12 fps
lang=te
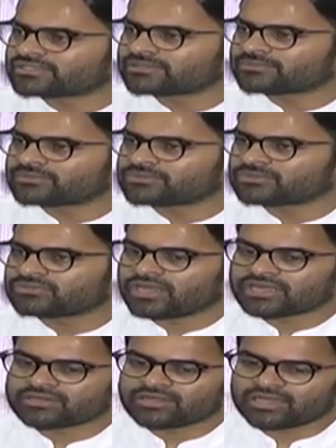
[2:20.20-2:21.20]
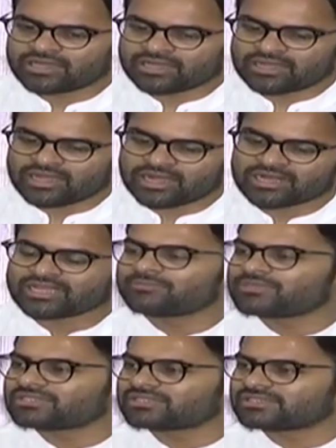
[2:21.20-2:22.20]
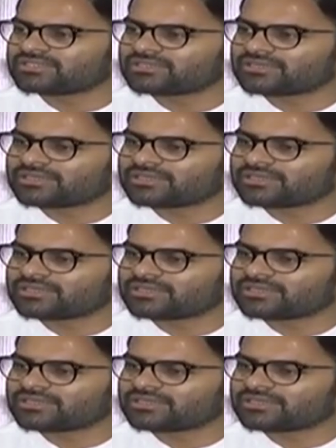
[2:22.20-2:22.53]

చేసేటప్పుడు సో అట్లా అక్కడ కనిపిస్తుంది